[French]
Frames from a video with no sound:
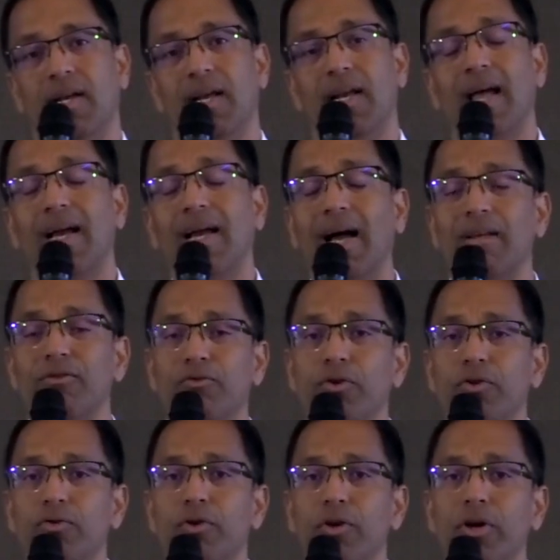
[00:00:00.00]
La grâce
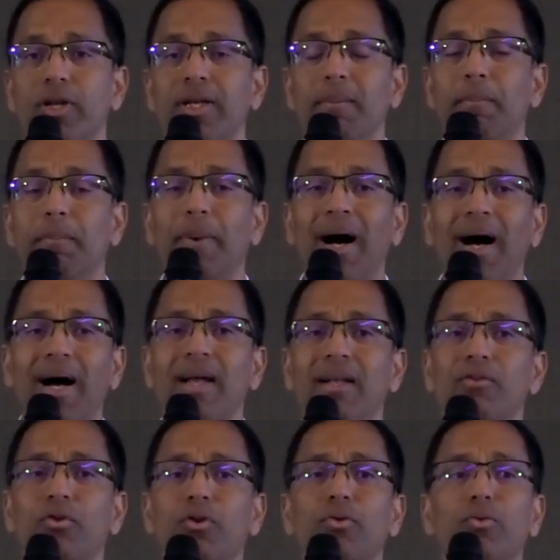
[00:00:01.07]
de Dieu n'est pas
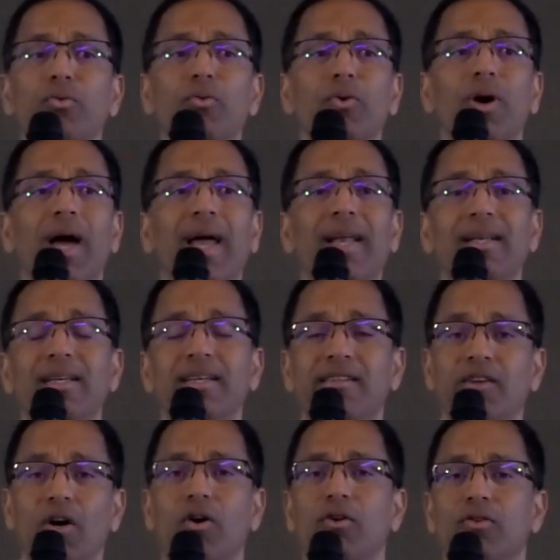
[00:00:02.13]
de nous une
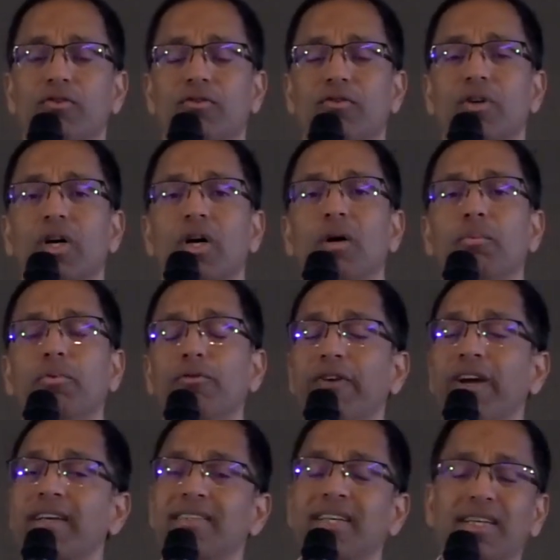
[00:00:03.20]
licence pour
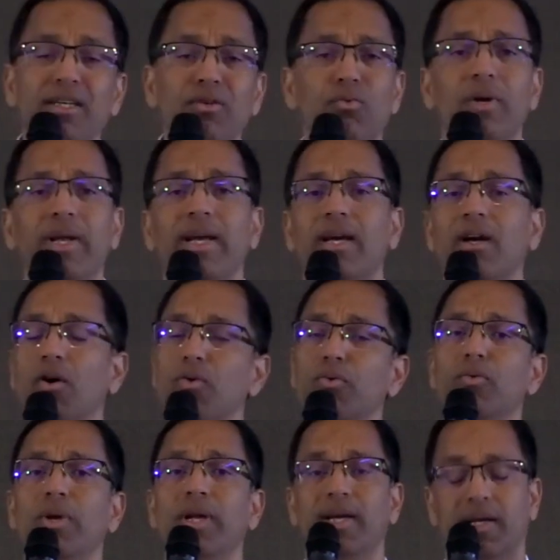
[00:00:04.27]
faire ce qui nous l'est, quand
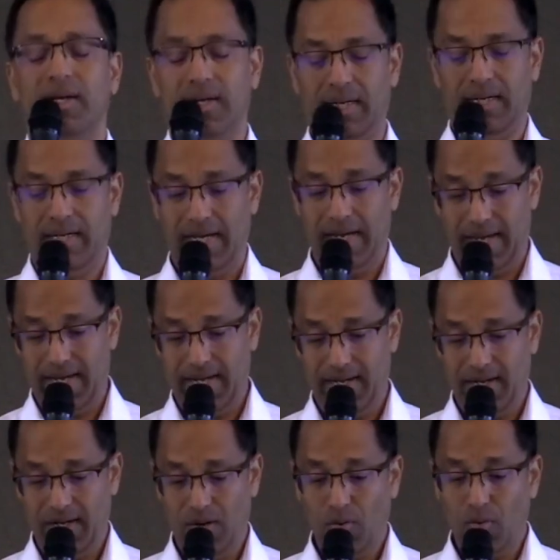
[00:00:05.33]
nous l'est. Hein?
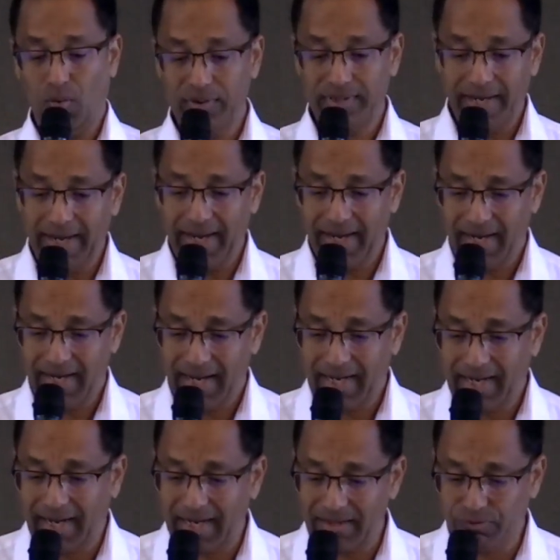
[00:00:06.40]
Au contraire, la
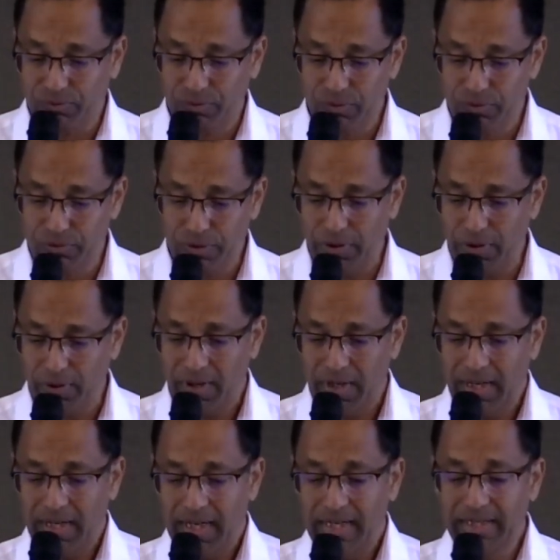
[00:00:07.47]
grâce de Dieu
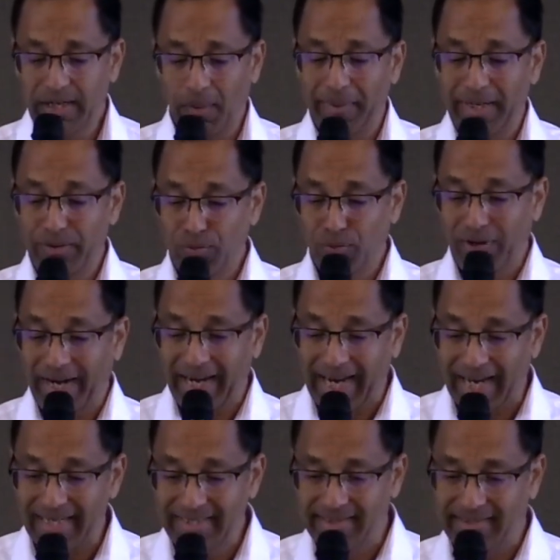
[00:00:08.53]
en emmène nous
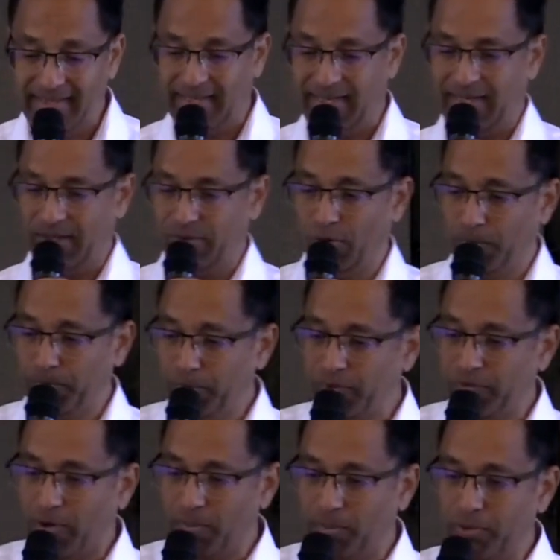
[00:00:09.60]
réaliser de
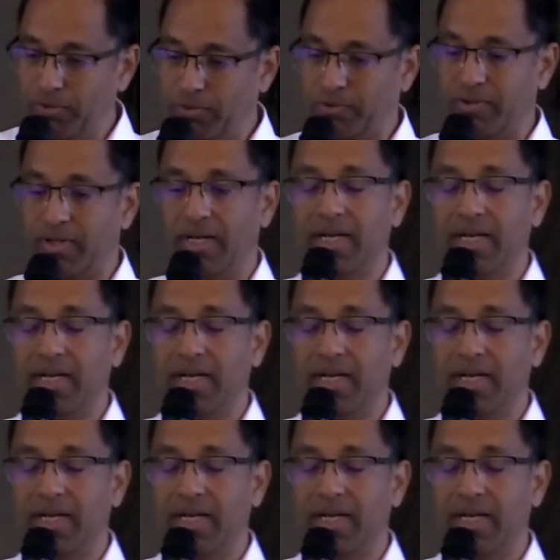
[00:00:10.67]
plus en plus